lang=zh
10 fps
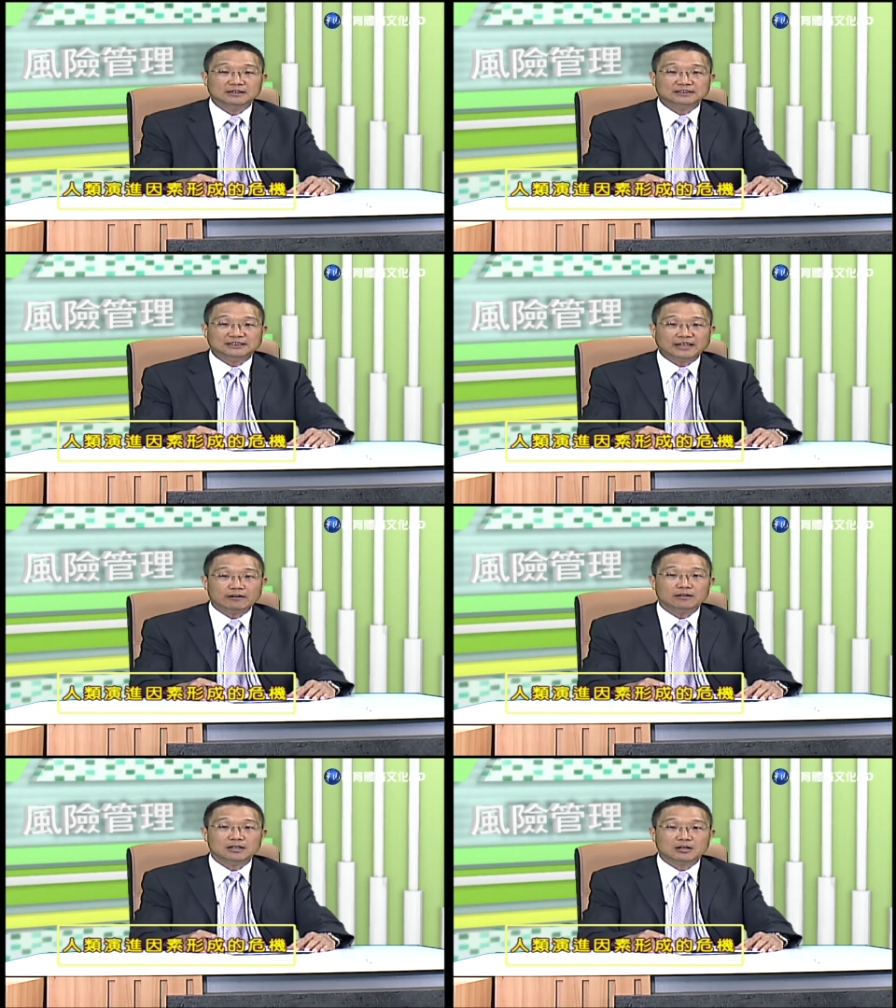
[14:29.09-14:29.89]
起
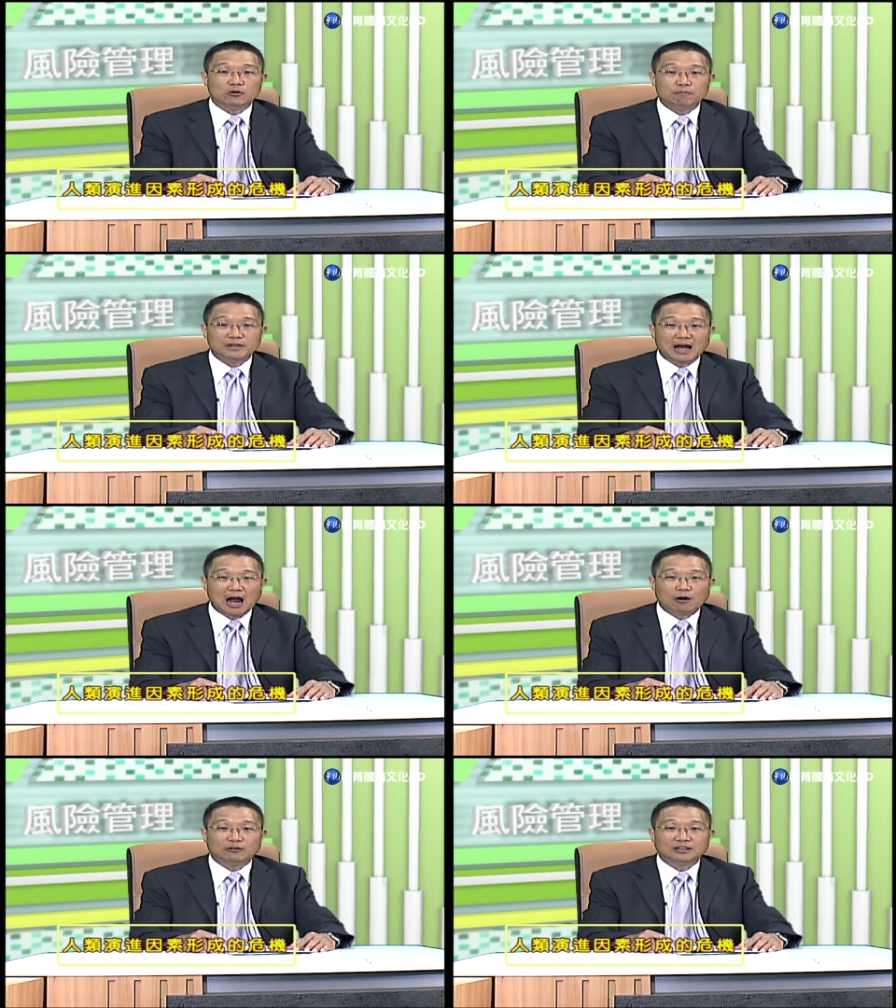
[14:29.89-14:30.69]
先，哥伦比亚
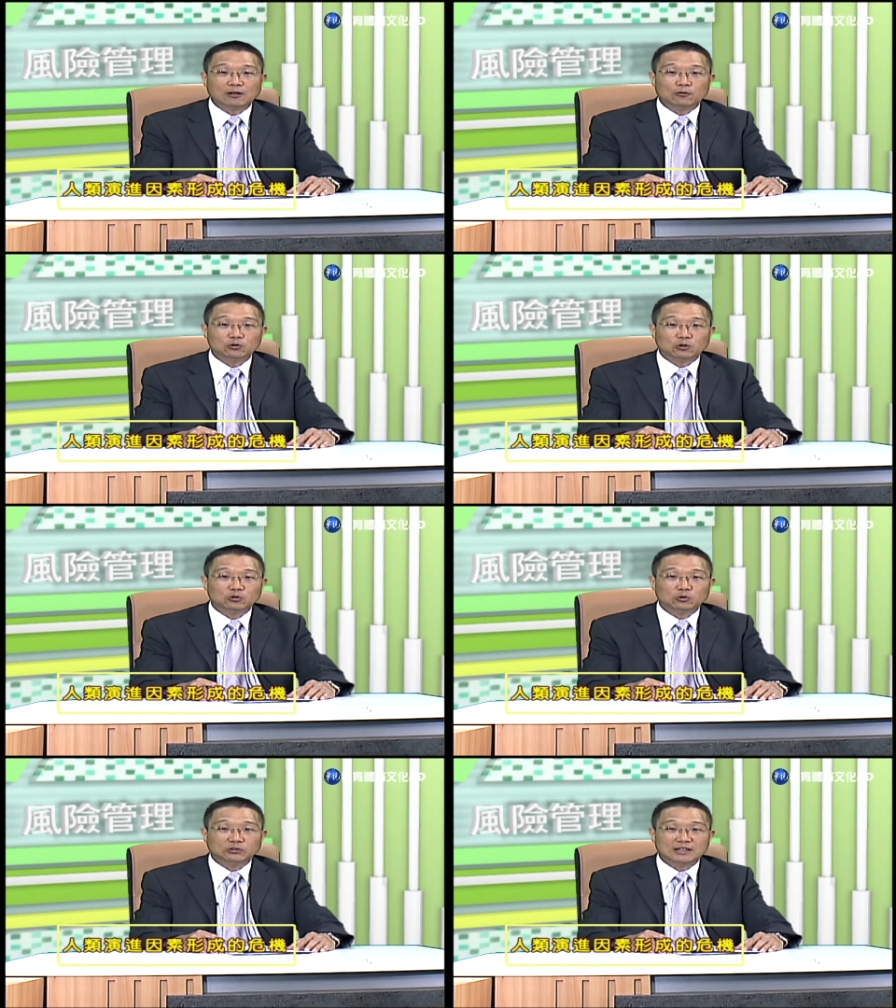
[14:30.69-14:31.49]
号太空
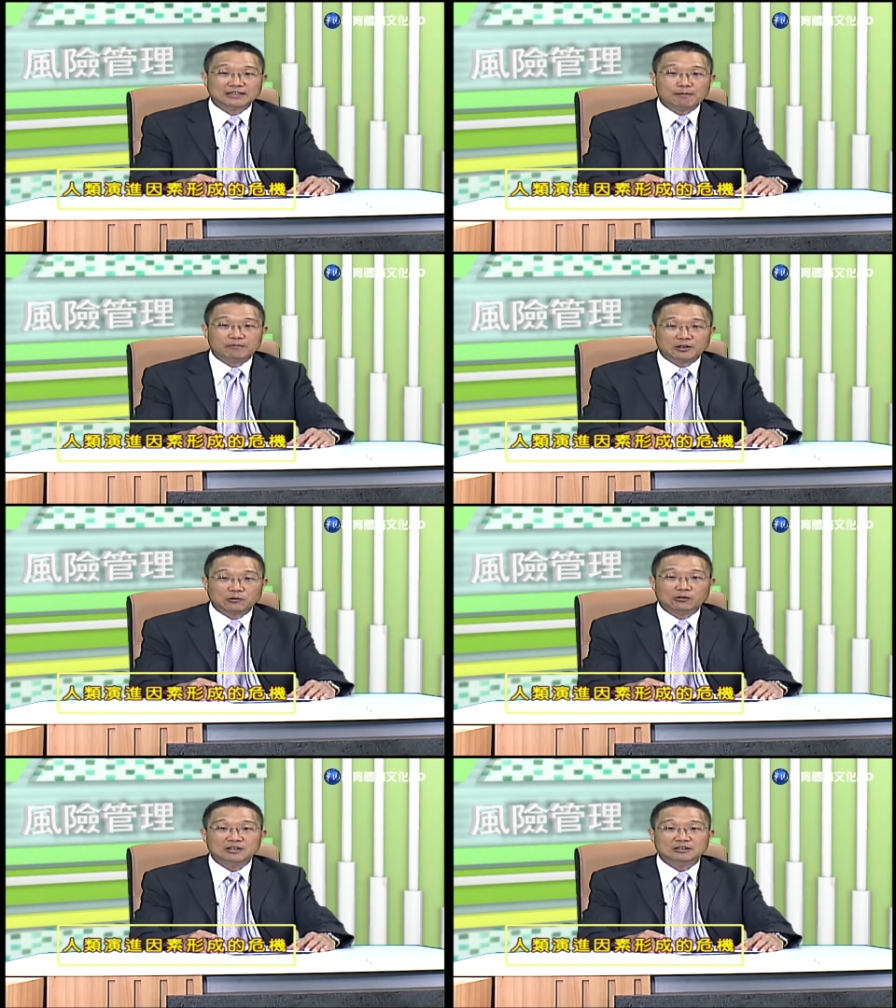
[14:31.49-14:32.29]
说出现在美
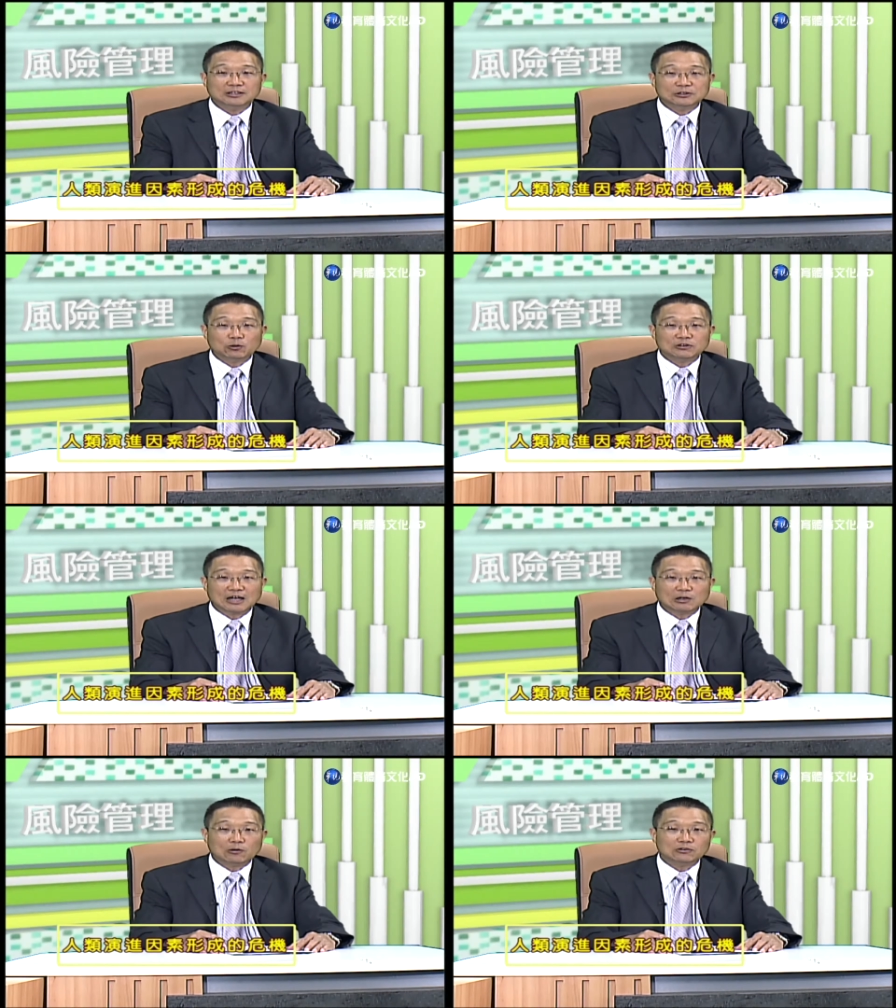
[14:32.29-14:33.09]
国德州
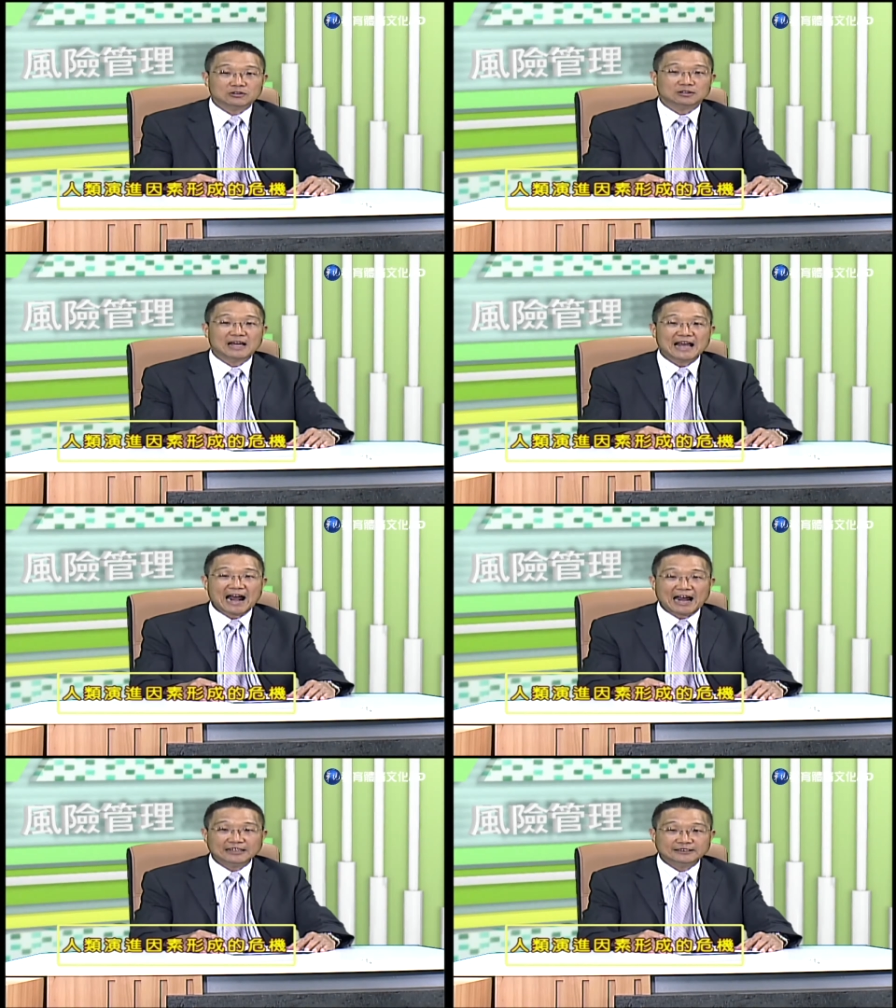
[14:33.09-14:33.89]
上空时
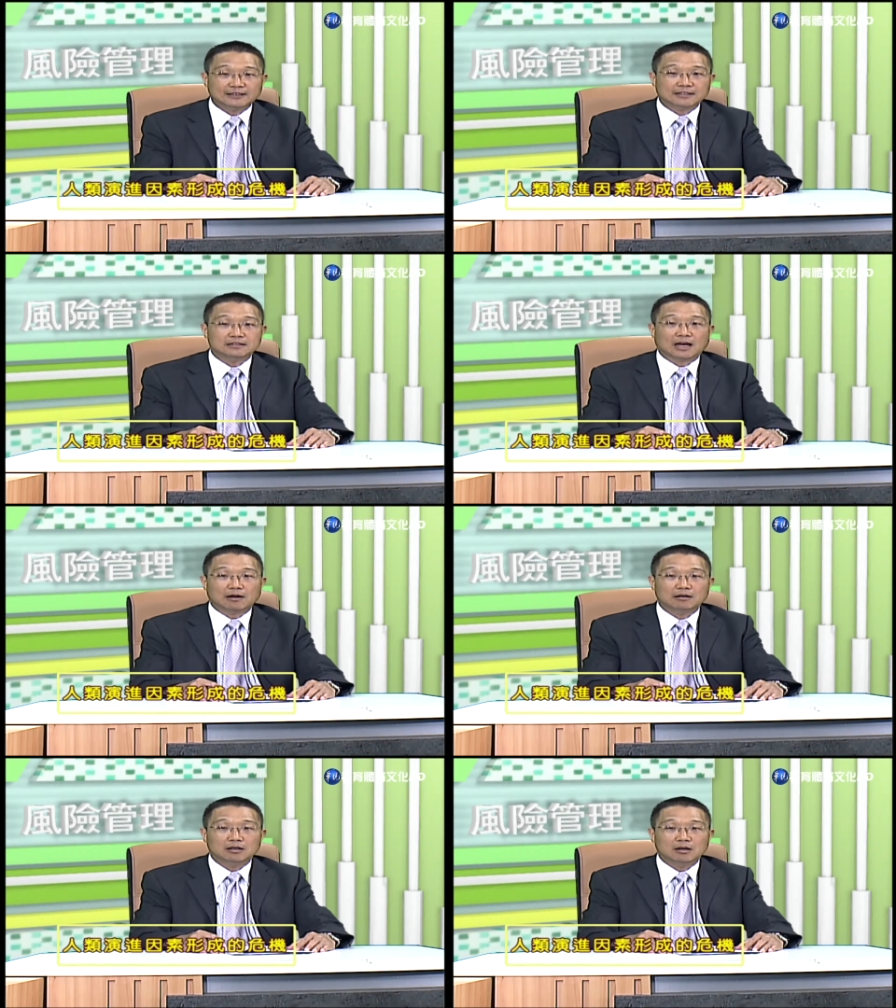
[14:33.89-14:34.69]
还一切正常。